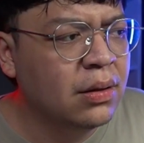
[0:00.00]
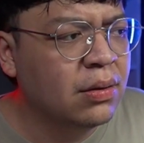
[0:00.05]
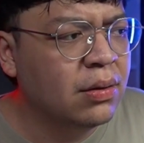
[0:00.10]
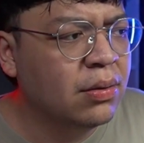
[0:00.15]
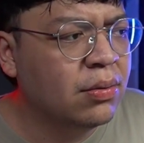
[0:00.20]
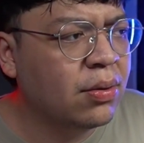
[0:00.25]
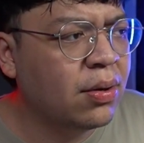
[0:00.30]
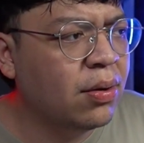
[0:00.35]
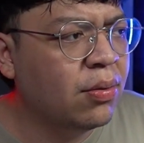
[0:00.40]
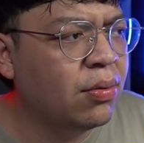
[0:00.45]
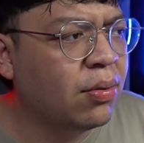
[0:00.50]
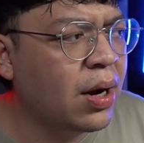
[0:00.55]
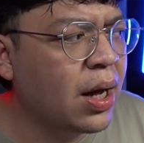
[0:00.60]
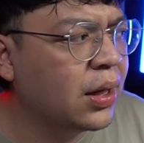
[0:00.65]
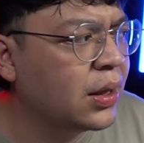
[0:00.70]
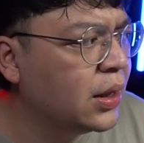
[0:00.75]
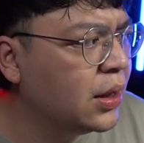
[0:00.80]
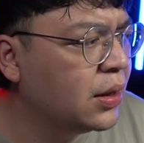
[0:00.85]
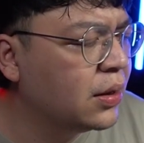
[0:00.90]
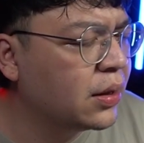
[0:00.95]
Kurang
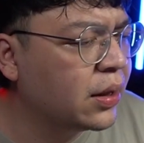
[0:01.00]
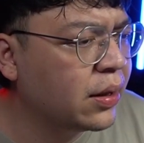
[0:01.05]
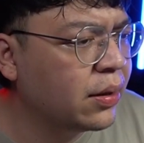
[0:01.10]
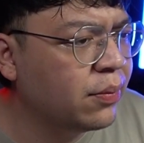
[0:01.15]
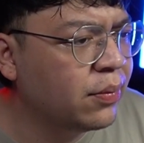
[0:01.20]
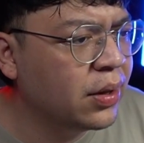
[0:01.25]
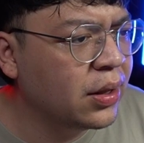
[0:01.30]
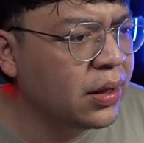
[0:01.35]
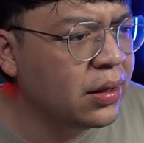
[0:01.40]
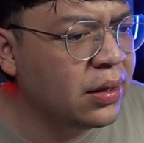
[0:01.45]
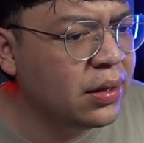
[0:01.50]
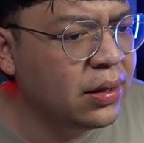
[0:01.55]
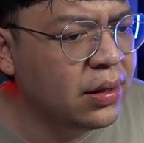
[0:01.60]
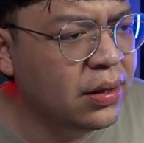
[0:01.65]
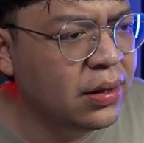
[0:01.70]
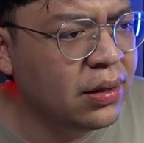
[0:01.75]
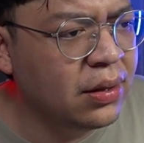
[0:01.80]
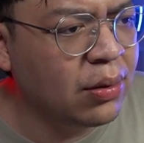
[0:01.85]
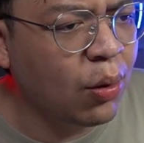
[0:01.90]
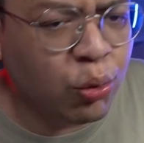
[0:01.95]
kurangin tag yang
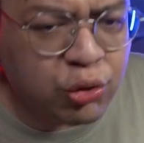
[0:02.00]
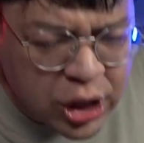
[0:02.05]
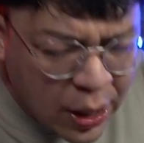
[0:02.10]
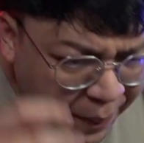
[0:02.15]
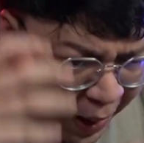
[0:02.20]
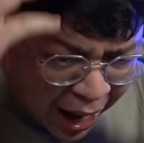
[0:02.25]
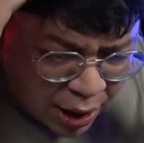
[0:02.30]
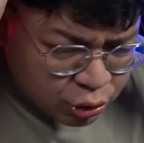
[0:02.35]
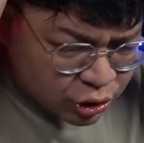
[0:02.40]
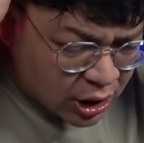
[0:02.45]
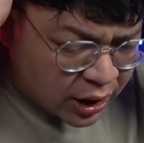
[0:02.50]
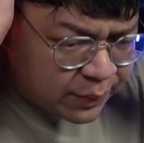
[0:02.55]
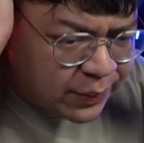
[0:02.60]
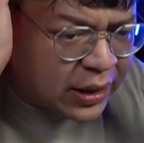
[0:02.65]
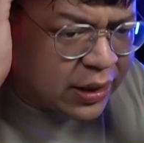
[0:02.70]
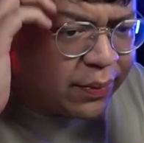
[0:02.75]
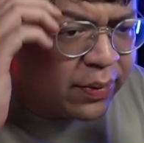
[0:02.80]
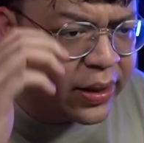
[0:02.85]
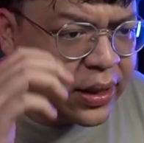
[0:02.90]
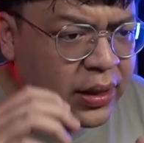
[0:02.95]
begini. Nggak usah, Bang. Nggak usah
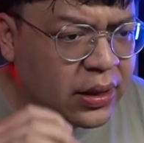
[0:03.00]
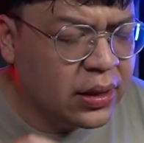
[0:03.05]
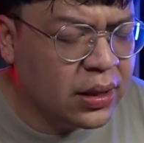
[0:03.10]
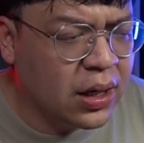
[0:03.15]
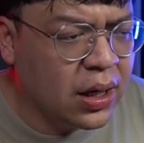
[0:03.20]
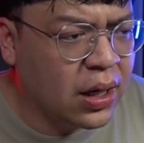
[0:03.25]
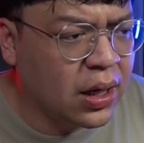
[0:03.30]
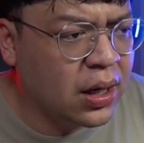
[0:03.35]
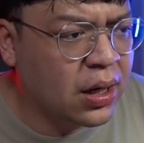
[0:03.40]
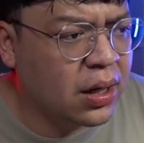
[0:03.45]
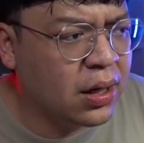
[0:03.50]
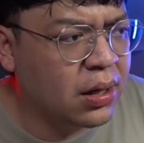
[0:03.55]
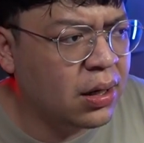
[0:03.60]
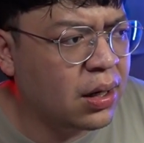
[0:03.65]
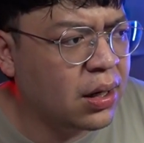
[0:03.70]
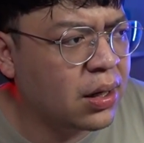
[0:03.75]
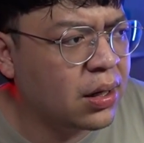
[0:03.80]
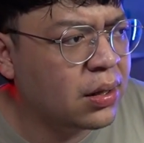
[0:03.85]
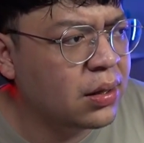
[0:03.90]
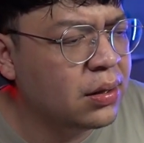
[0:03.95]
begini-begini dah.
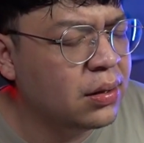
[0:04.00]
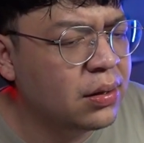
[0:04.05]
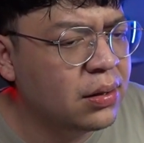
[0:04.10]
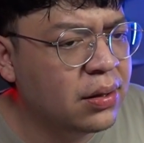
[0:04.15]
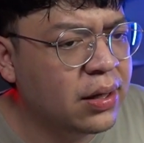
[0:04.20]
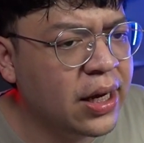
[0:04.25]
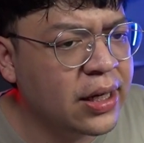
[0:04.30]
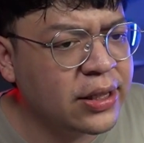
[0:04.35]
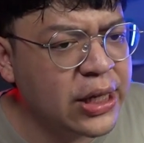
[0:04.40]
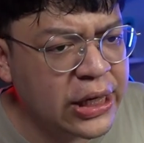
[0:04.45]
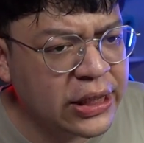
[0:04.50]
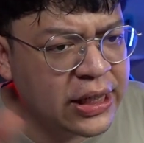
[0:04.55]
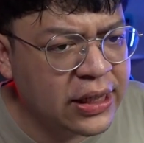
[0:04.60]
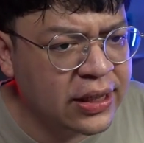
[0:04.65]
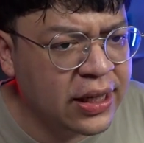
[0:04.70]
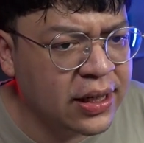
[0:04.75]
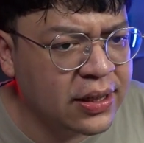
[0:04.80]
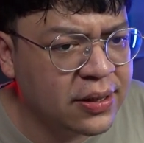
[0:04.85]
Ah, next, next, next, next.